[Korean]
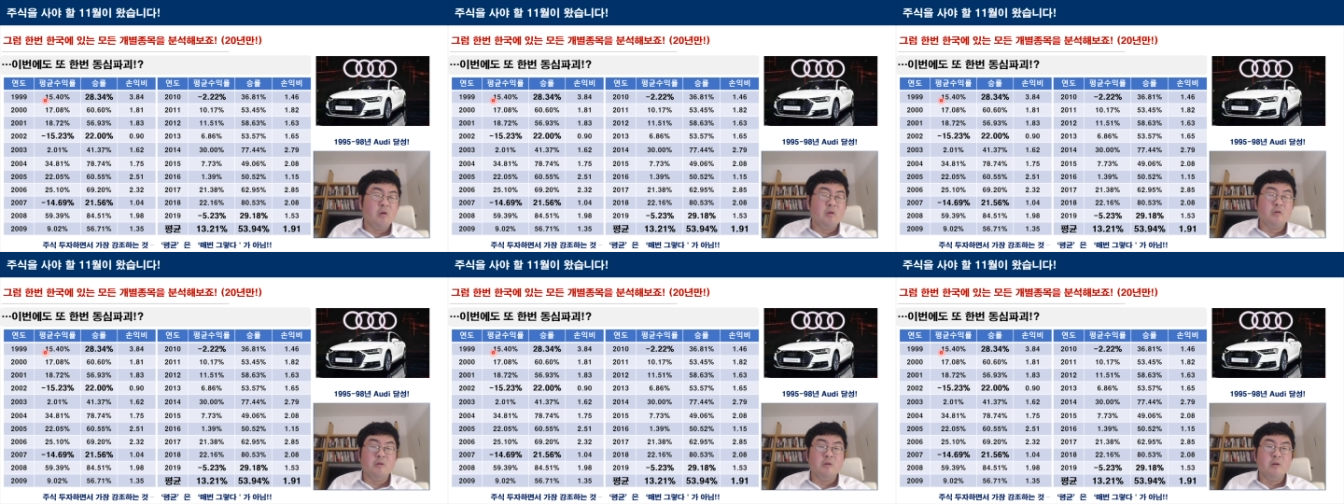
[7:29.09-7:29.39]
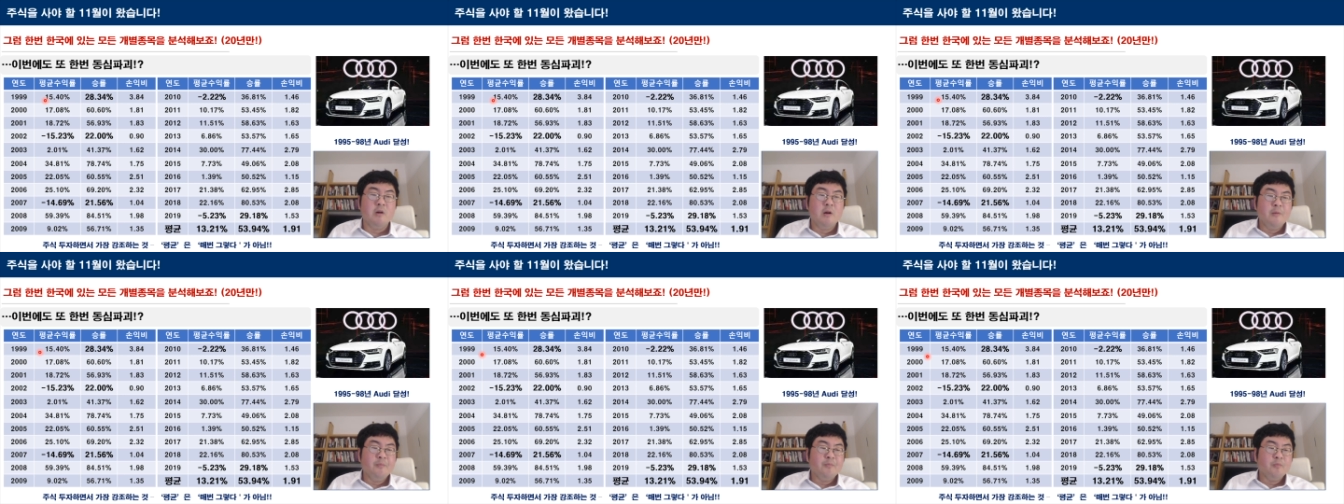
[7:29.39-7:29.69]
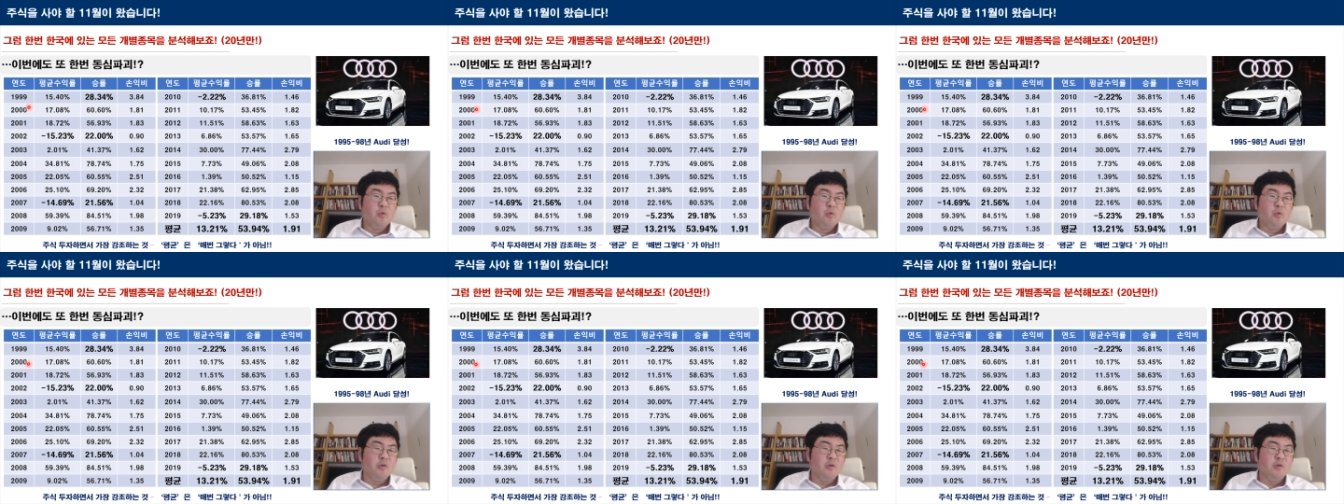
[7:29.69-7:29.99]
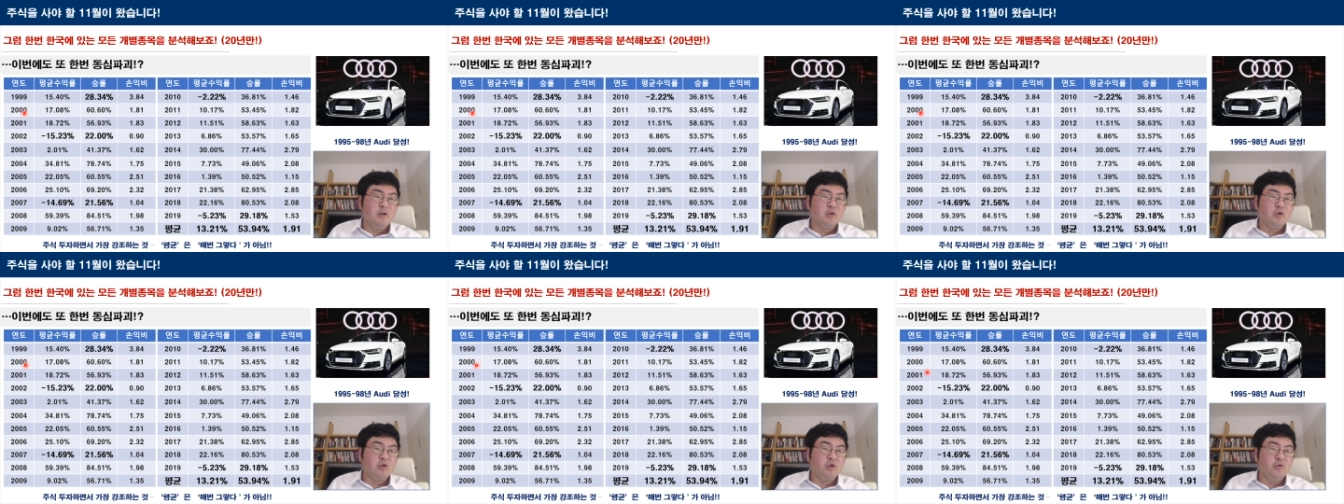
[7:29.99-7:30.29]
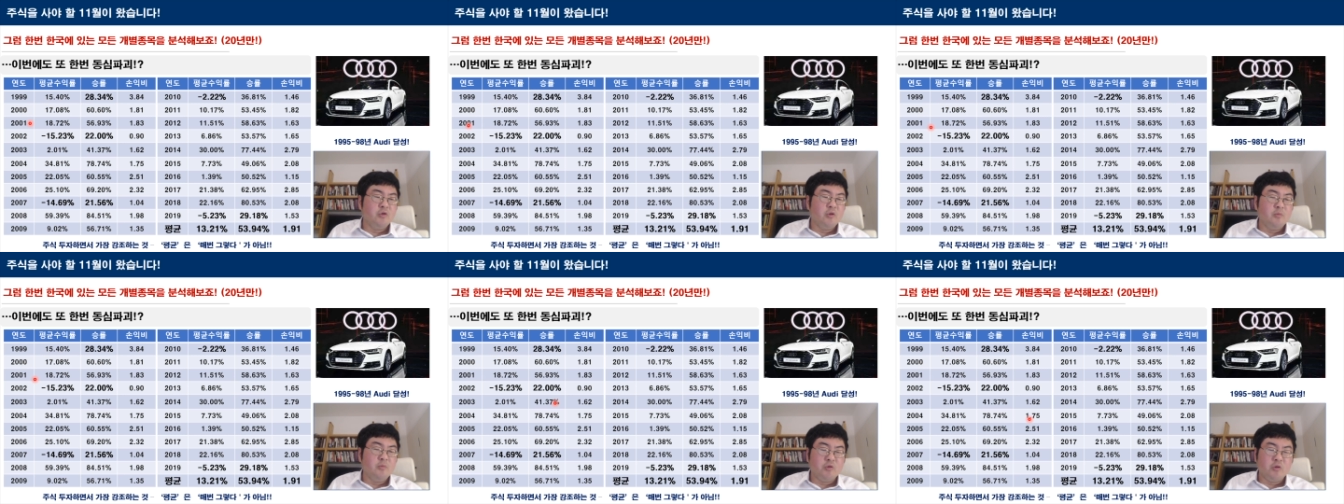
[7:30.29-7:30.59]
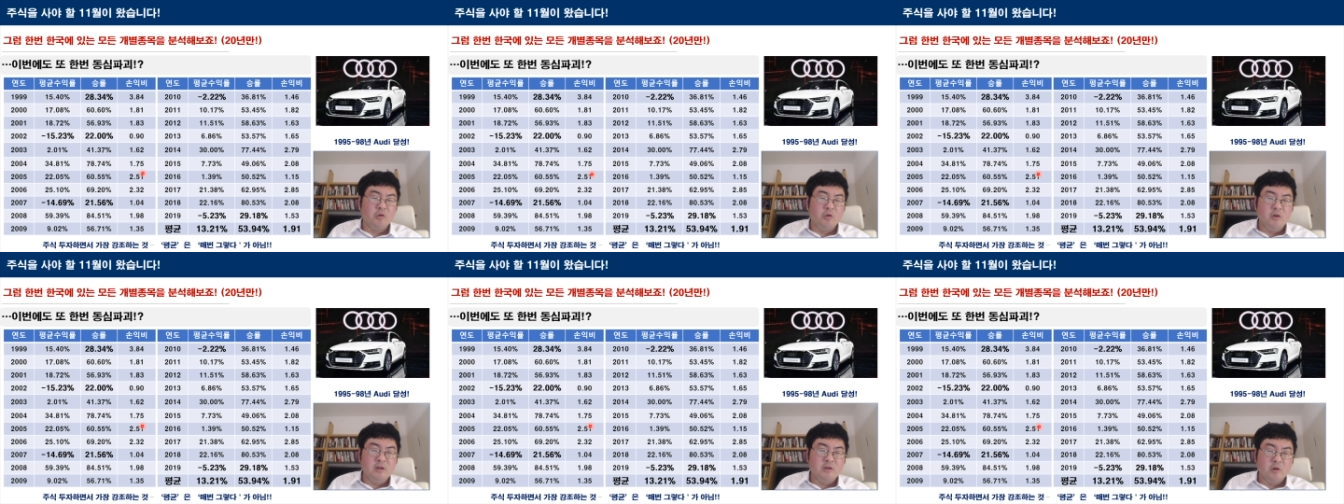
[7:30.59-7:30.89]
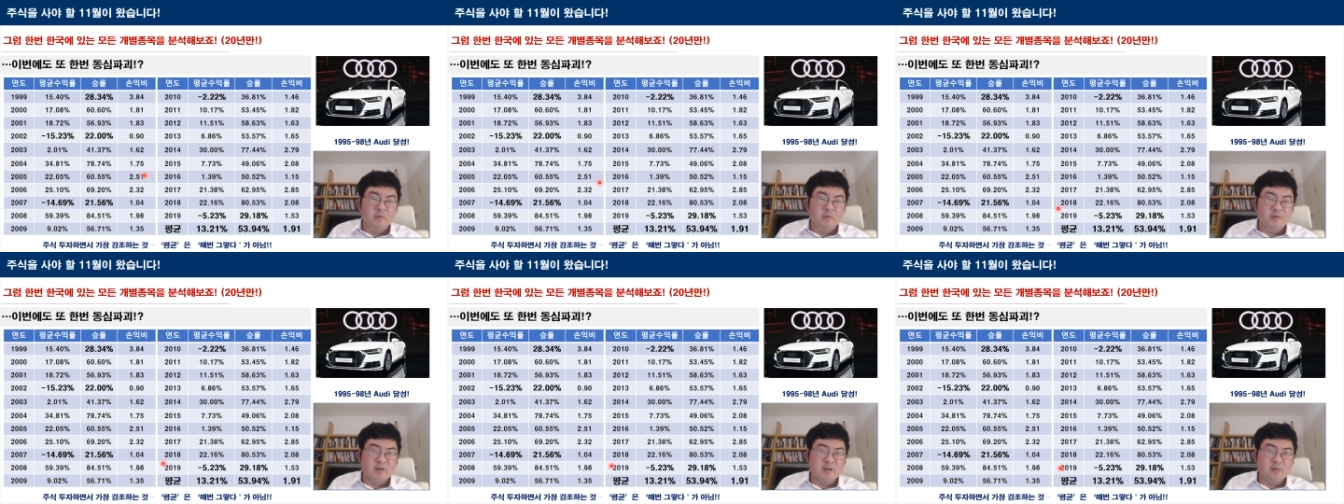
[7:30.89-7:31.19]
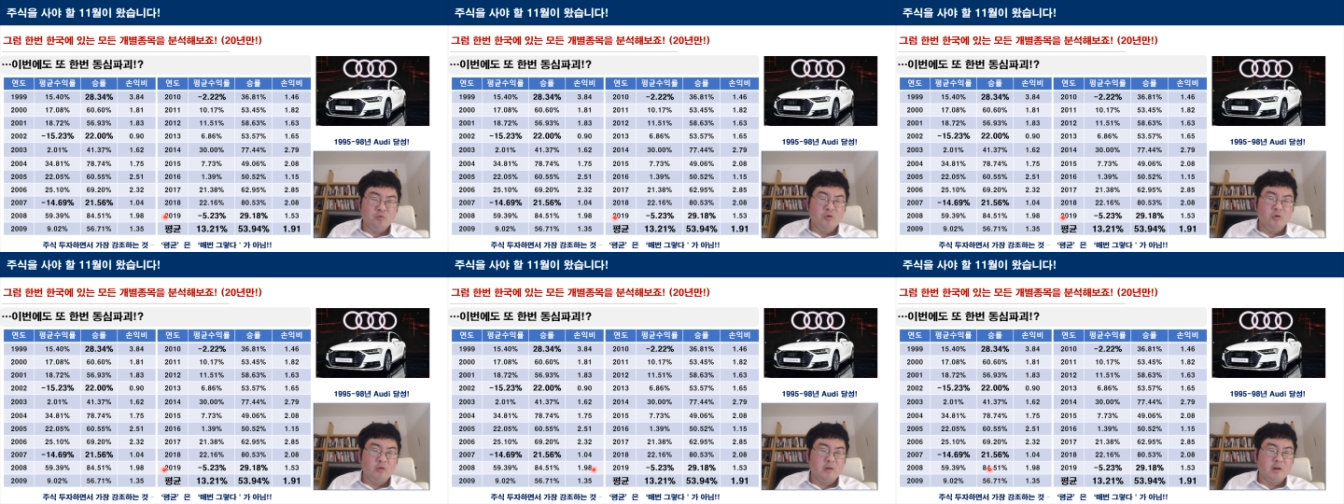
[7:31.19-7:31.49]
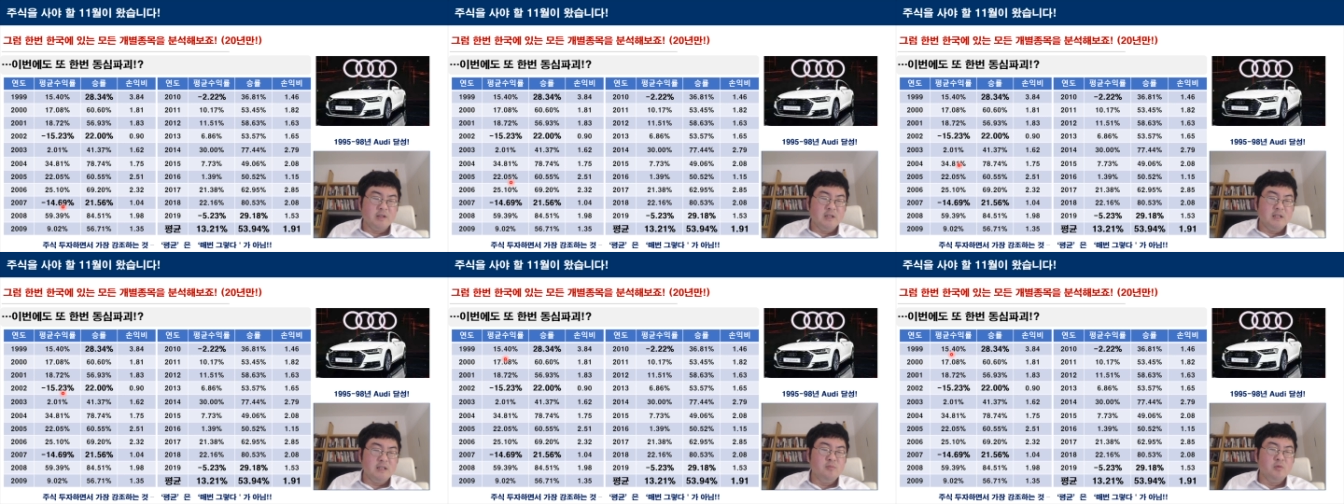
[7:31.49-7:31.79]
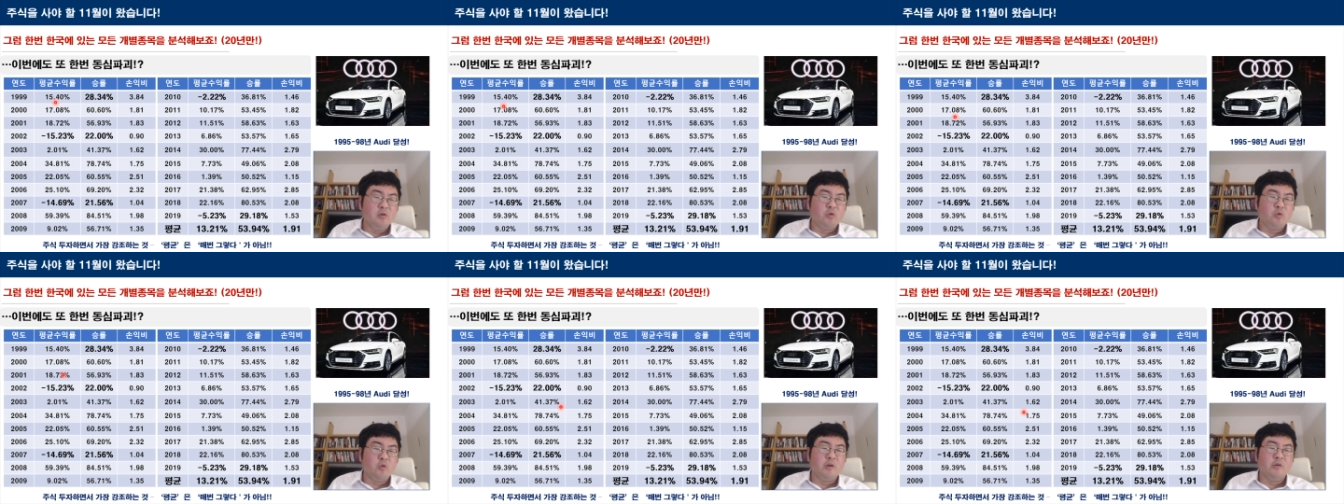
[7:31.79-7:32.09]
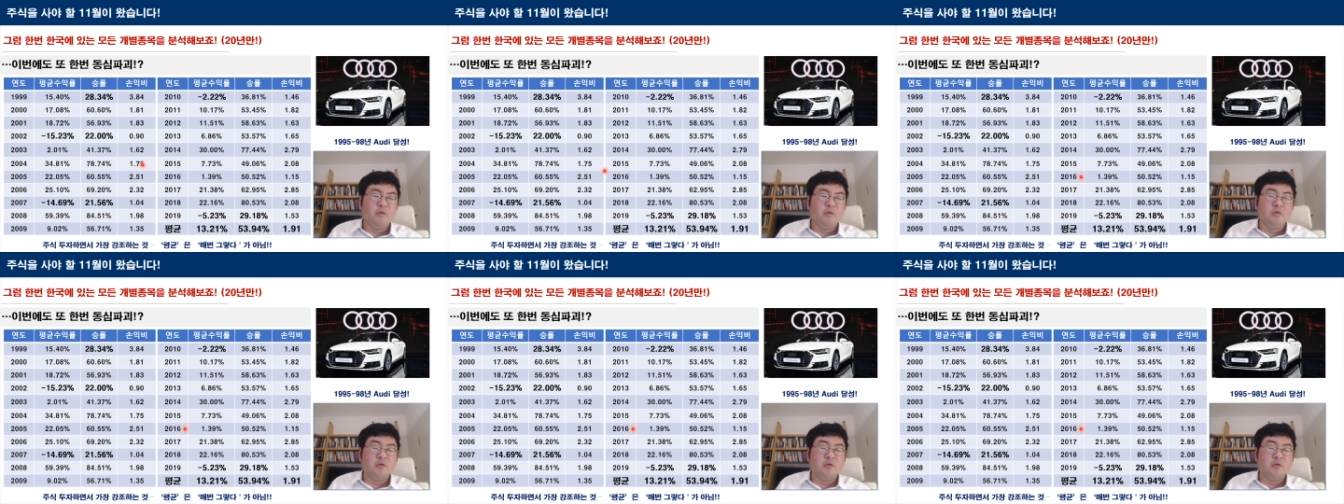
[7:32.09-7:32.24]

그, 보면은 2000년부터 2019년까지 20년 동안